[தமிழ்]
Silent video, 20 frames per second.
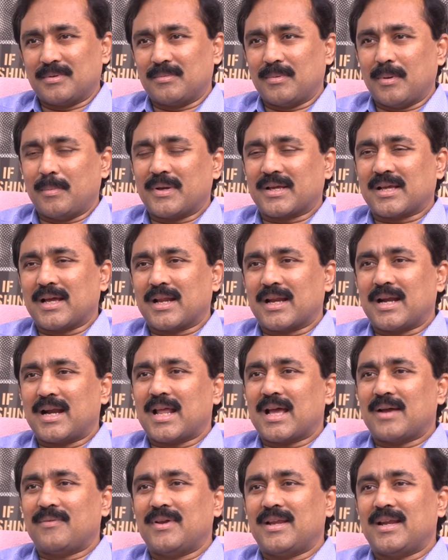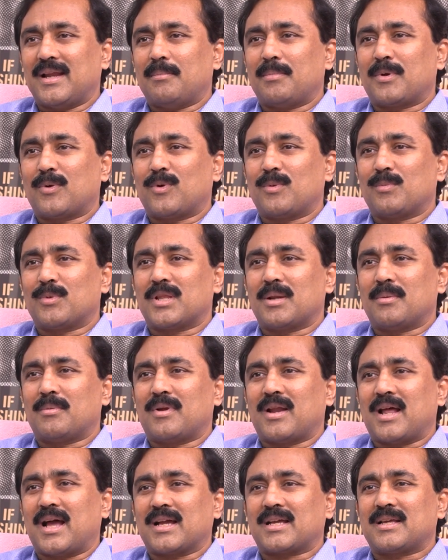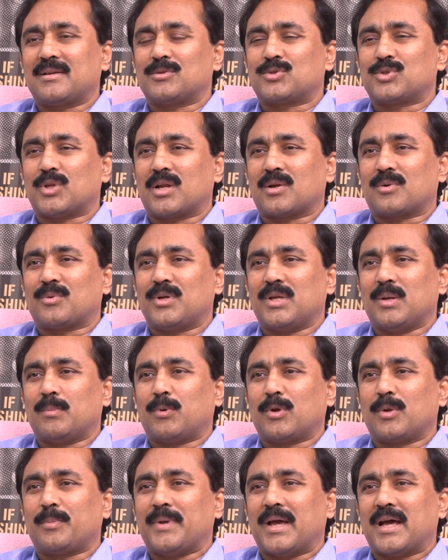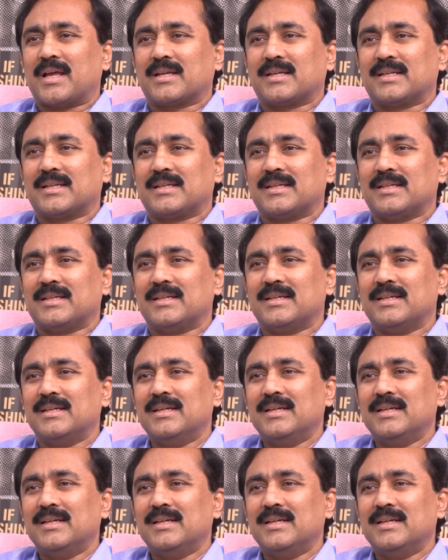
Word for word: பிரதமர் அப்போ கர்நாடகாவை நம்பர் ஒன் முதலமைச்சர் ஆக்குறேன்னு சொல்லக்கூடிய பொறுப்பு யாருக்கு இருக்குது